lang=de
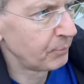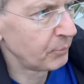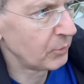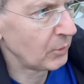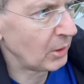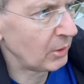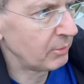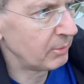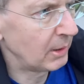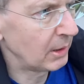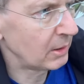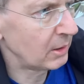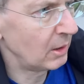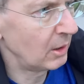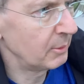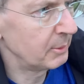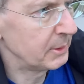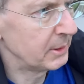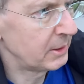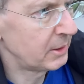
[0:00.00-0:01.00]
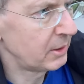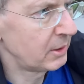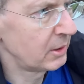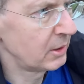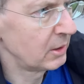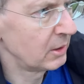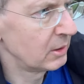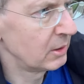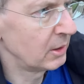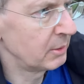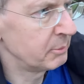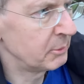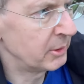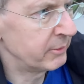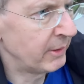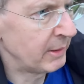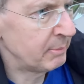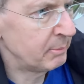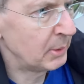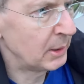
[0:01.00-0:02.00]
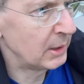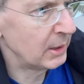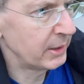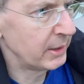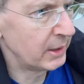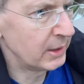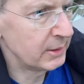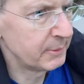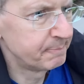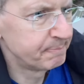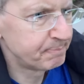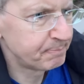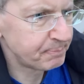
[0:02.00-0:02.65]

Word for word: das war glaube ich im November, ja,